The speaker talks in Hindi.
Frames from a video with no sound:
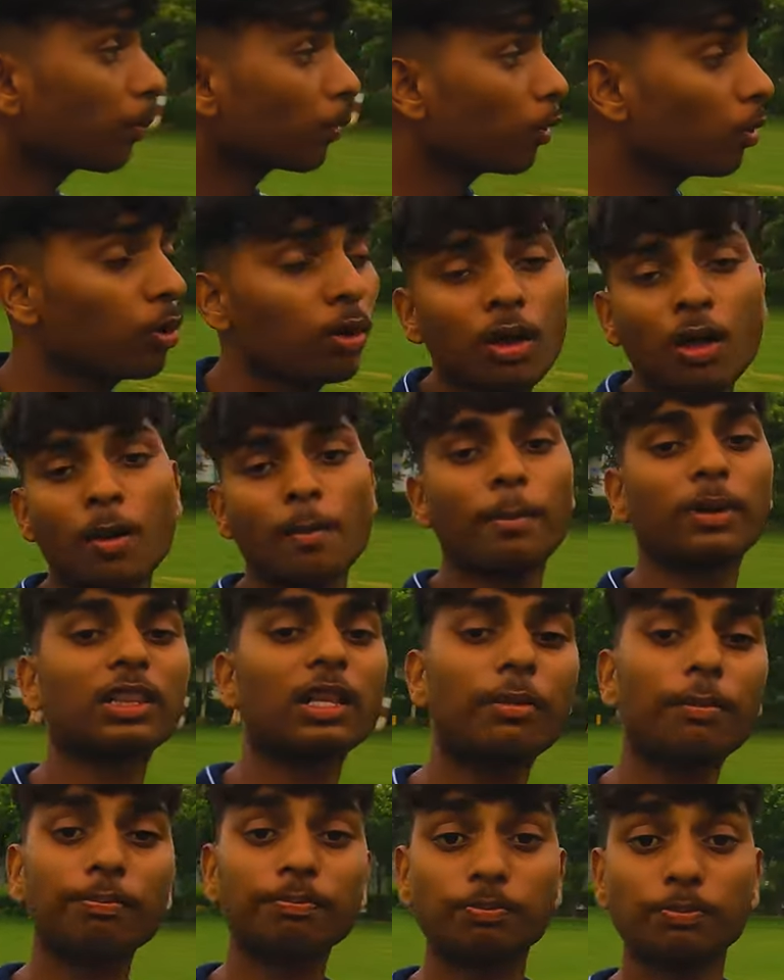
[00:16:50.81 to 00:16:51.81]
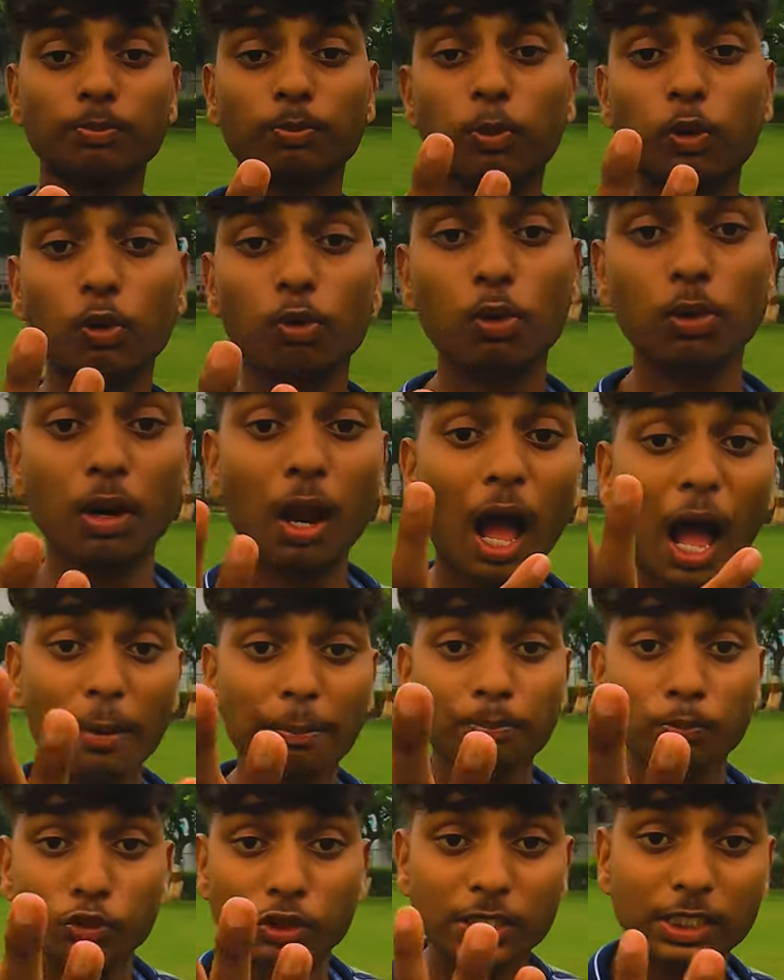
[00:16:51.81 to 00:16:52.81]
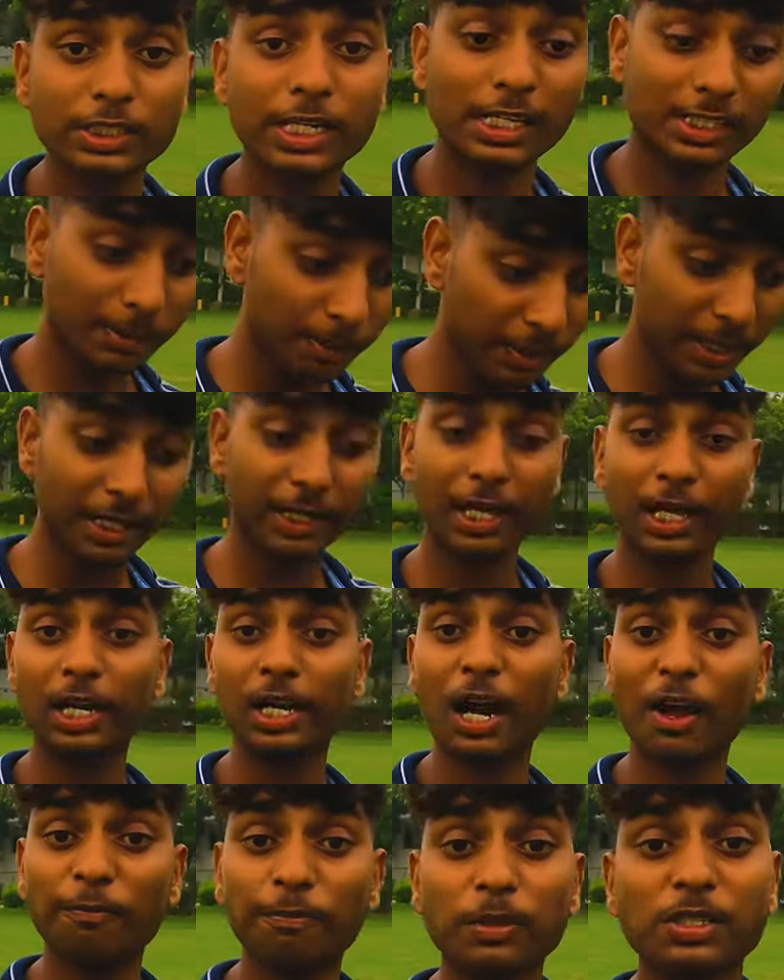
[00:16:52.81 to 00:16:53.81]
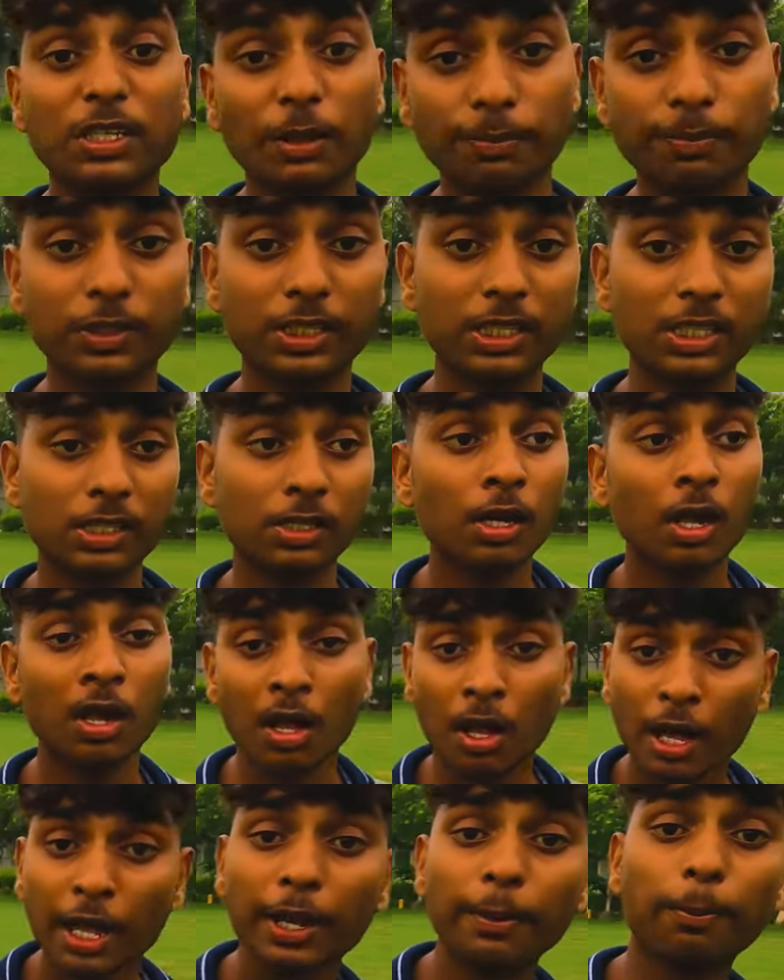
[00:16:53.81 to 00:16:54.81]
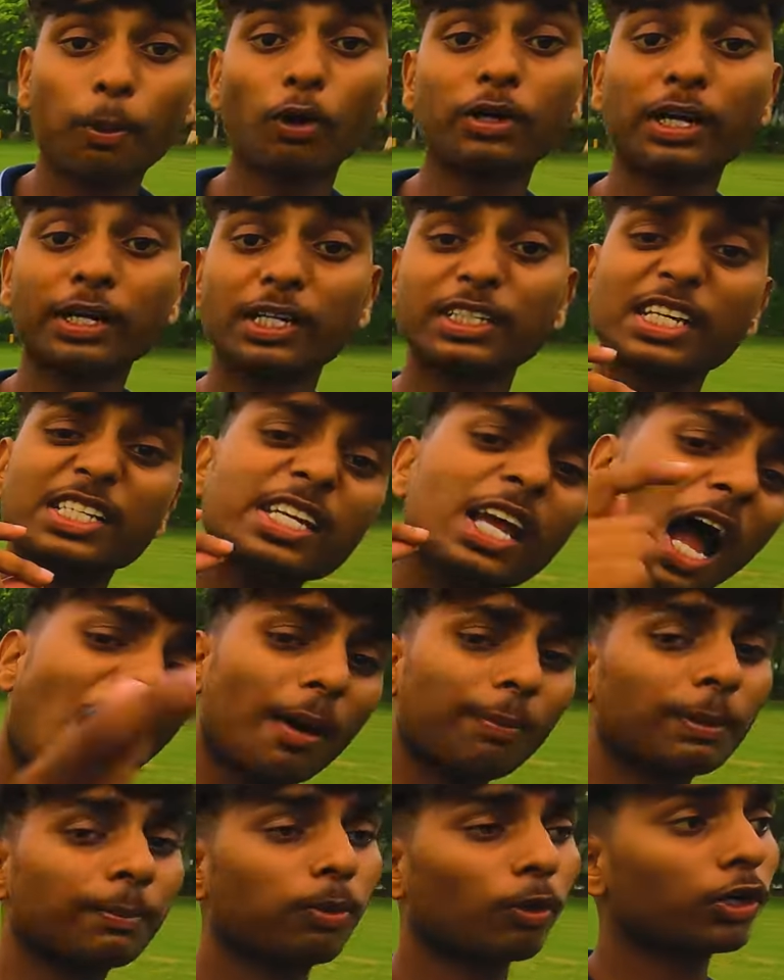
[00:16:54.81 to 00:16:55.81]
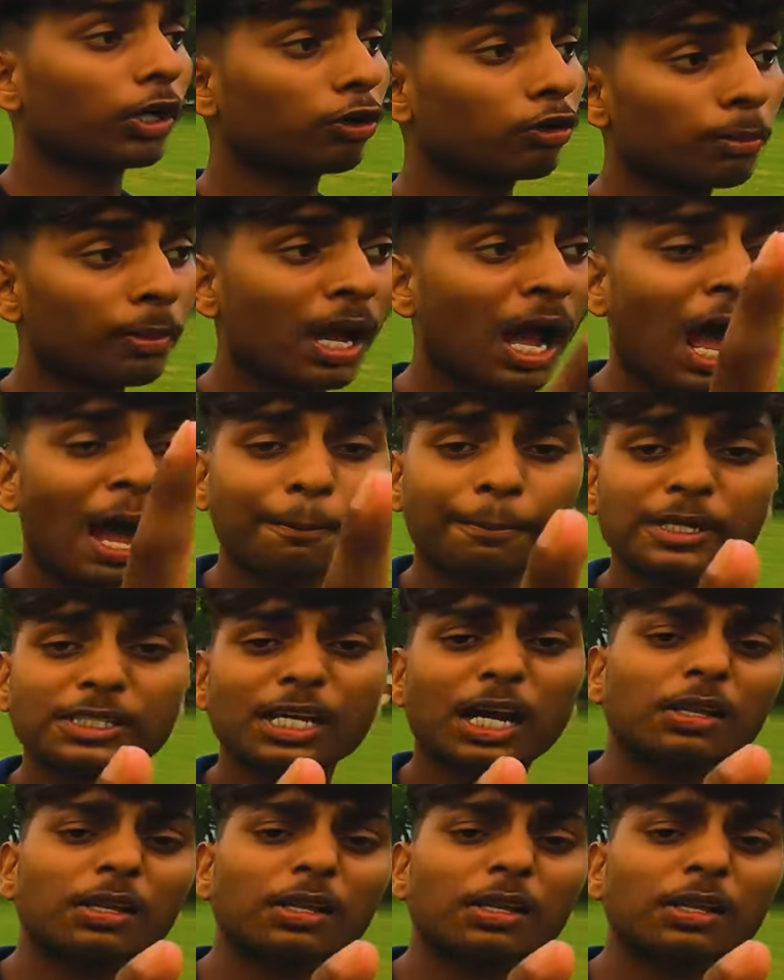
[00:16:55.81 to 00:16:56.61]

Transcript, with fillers: आपको मतलब बिल्कुल आप मुझसे जैसे मेरी डेली लाइफ में सब चीज़ इंपॉर्टेंट है जैसे आप इंपॉर्टेंट हो मैं आपके